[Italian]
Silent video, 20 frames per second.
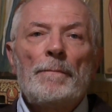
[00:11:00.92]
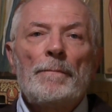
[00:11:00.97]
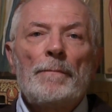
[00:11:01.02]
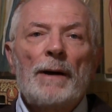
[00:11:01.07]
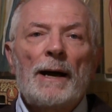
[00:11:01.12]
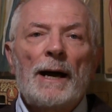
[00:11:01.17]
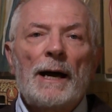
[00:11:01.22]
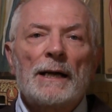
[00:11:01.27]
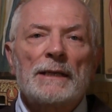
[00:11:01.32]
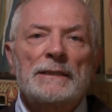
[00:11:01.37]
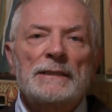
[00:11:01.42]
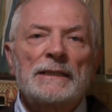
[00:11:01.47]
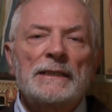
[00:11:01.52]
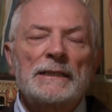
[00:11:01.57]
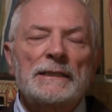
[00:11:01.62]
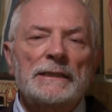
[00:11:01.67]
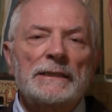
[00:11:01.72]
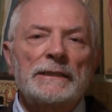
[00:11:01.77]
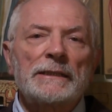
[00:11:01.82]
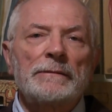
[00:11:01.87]
ma si
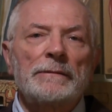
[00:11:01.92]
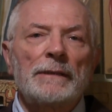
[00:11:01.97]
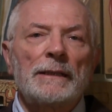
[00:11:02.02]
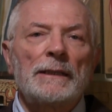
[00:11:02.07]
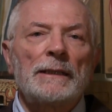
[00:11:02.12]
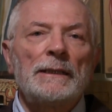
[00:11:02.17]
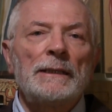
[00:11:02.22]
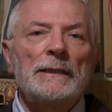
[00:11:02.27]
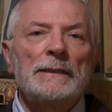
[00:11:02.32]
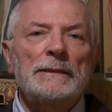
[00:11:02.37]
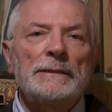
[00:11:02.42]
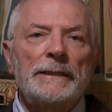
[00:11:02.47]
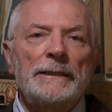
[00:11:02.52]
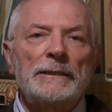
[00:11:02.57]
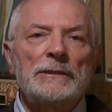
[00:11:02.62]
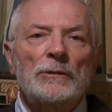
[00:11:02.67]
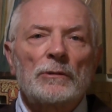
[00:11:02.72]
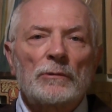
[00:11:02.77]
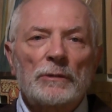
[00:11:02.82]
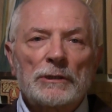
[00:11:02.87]
insinua
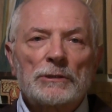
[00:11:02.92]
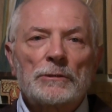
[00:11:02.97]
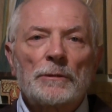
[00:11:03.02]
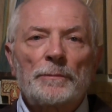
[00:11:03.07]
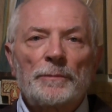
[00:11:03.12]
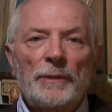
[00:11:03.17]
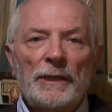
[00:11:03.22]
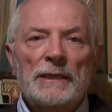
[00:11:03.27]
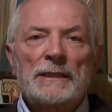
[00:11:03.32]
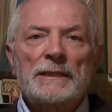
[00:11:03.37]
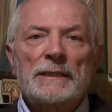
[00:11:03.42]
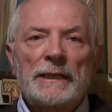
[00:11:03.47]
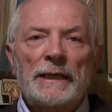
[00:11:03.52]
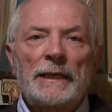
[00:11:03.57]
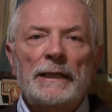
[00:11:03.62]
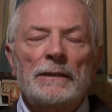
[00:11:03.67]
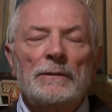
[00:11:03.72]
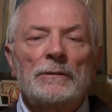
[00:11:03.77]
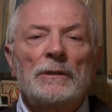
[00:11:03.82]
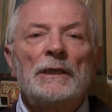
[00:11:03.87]
dentro questo
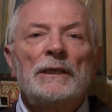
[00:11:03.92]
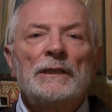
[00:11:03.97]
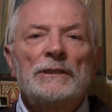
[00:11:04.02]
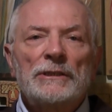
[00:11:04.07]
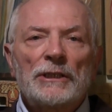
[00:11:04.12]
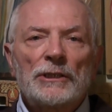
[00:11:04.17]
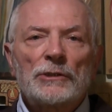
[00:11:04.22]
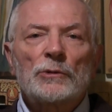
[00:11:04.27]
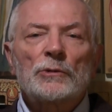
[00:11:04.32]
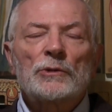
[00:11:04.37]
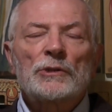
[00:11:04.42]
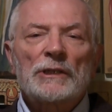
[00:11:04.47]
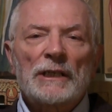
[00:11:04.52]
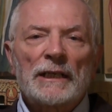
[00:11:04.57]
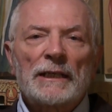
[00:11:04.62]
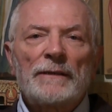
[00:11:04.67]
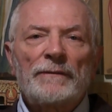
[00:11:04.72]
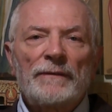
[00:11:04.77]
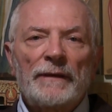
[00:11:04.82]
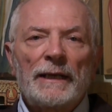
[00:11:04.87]
pensiero. Gesù
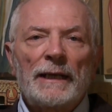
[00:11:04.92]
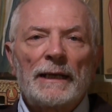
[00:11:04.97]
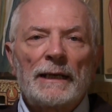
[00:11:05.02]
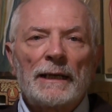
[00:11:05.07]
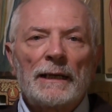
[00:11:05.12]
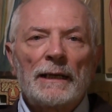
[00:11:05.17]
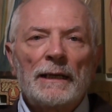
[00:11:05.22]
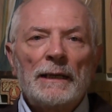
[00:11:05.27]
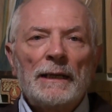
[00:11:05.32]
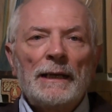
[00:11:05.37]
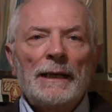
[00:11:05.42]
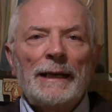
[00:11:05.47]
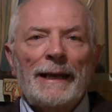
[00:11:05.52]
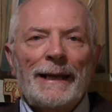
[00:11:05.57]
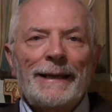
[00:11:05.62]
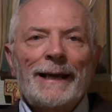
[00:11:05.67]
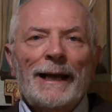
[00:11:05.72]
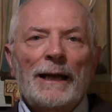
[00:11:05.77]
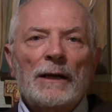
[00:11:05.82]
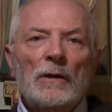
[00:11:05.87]
si rivela,
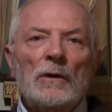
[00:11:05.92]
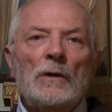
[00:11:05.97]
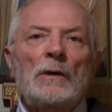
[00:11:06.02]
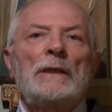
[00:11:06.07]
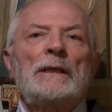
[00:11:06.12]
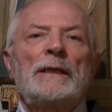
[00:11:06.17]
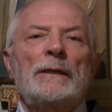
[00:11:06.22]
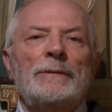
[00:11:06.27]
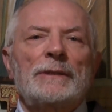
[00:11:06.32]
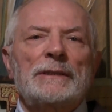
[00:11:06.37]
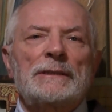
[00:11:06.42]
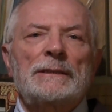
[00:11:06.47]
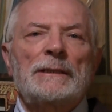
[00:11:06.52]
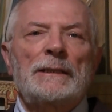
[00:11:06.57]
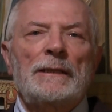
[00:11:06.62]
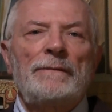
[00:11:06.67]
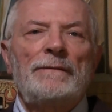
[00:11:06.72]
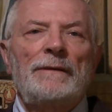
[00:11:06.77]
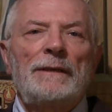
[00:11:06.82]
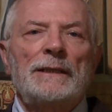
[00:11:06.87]
lei accoglie
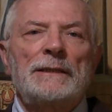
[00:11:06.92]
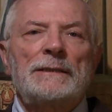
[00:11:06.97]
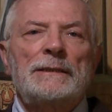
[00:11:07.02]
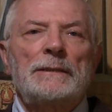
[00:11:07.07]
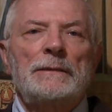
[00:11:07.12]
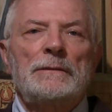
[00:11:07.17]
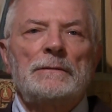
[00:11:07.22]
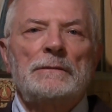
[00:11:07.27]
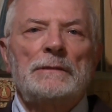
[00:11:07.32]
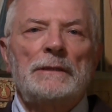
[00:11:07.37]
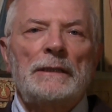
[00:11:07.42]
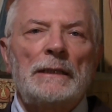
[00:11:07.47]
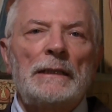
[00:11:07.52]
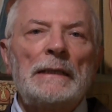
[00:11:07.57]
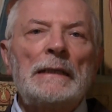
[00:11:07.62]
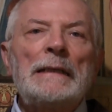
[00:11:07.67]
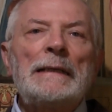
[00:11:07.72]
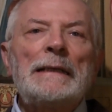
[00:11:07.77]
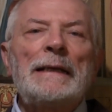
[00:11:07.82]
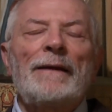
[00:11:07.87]
questa rivelazione,
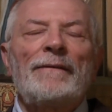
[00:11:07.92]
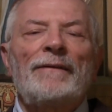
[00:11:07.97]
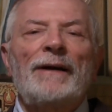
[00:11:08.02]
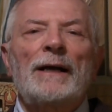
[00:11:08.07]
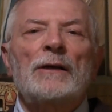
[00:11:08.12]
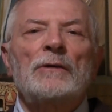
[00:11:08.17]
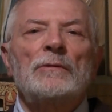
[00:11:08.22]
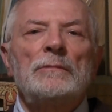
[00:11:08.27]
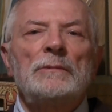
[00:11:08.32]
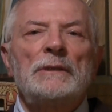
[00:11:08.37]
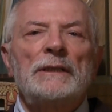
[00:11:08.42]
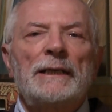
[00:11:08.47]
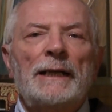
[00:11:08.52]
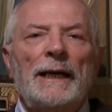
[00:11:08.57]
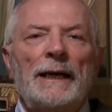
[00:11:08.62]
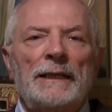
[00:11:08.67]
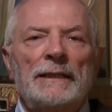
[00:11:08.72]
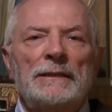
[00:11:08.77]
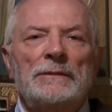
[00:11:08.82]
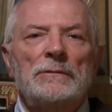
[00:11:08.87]
la va a
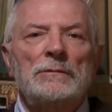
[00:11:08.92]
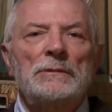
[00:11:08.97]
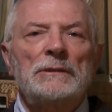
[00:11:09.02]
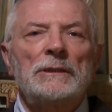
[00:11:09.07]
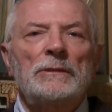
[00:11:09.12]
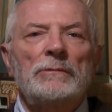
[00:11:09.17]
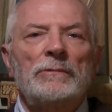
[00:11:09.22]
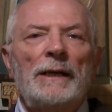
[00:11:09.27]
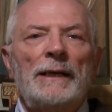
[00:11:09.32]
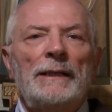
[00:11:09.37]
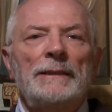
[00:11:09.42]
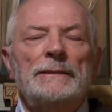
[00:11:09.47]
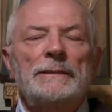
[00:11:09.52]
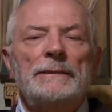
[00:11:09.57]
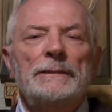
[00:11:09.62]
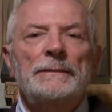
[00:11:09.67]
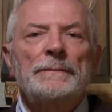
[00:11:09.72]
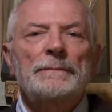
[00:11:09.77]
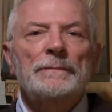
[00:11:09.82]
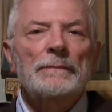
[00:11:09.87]
comunicare a tutti
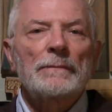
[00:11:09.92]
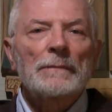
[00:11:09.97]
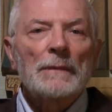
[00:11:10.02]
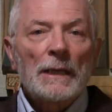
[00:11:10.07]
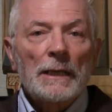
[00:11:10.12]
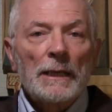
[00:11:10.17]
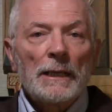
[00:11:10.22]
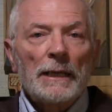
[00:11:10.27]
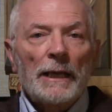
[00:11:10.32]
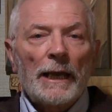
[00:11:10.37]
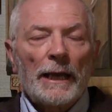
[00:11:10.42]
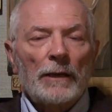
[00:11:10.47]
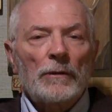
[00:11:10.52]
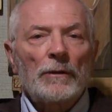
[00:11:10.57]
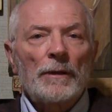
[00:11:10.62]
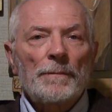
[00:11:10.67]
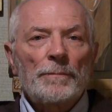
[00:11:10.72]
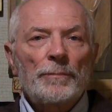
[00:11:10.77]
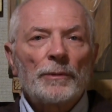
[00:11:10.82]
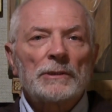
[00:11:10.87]
quanti.
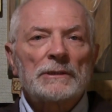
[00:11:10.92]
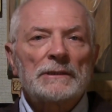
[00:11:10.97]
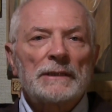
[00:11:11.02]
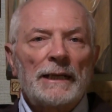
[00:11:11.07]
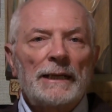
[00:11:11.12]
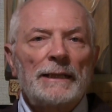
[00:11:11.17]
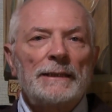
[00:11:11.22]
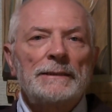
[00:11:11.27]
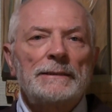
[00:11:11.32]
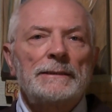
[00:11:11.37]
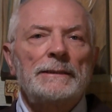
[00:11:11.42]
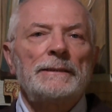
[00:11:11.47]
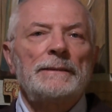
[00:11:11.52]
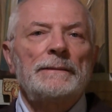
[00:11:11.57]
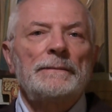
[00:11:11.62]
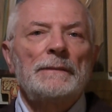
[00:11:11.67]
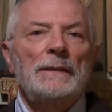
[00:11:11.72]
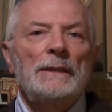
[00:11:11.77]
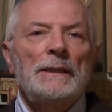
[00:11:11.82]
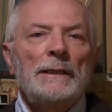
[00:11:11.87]
Ecco, è
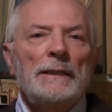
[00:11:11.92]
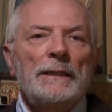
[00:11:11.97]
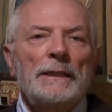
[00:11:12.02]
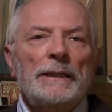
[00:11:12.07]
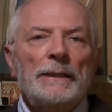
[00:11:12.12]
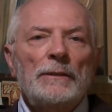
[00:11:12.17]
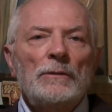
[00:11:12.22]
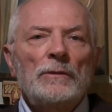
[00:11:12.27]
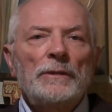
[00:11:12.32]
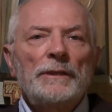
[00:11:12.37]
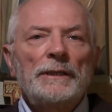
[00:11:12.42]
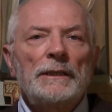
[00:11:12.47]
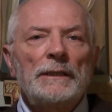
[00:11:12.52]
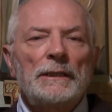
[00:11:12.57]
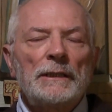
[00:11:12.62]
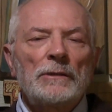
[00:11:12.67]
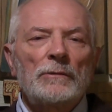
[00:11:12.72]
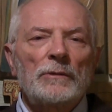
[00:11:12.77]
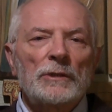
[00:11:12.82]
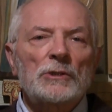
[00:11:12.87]
importante che
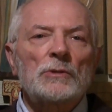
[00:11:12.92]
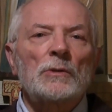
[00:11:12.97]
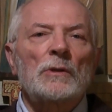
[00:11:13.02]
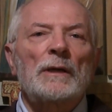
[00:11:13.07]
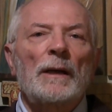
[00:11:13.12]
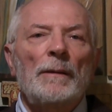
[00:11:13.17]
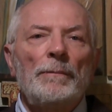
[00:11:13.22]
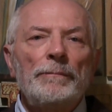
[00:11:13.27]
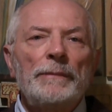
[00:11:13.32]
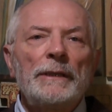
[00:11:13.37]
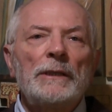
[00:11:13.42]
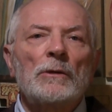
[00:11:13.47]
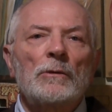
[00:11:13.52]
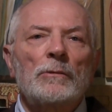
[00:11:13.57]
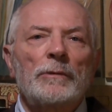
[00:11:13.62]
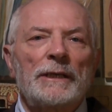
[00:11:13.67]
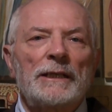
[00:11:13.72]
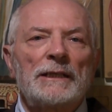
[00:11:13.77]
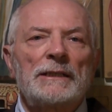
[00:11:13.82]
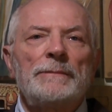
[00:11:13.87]
noi in questo cammino
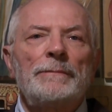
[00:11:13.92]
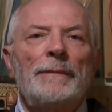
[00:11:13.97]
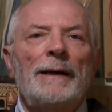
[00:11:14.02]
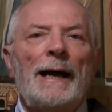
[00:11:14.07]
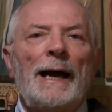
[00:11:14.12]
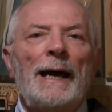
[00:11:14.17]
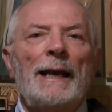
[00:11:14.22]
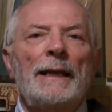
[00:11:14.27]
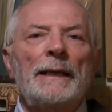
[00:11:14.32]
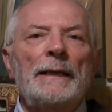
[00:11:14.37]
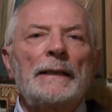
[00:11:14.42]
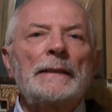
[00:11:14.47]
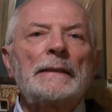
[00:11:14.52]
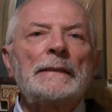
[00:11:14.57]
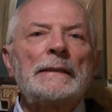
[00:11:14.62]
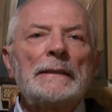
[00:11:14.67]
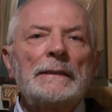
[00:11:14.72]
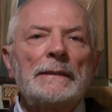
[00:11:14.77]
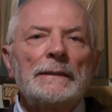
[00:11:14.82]
quaresimale,